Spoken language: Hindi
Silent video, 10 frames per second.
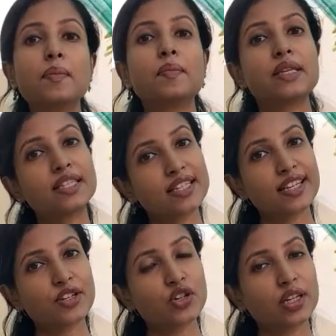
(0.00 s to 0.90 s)

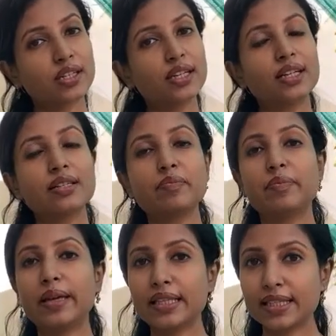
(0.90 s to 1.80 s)
पेस्टिसाइड छिड़कने का
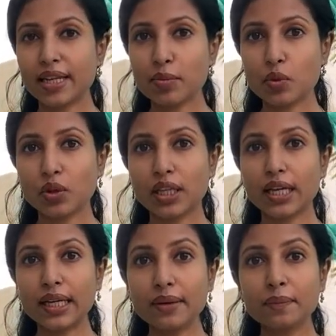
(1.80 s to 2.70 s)
बेस्ट टाइम होता
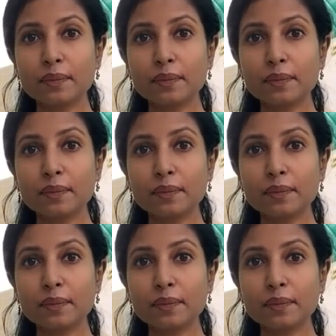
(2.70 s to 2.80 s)
है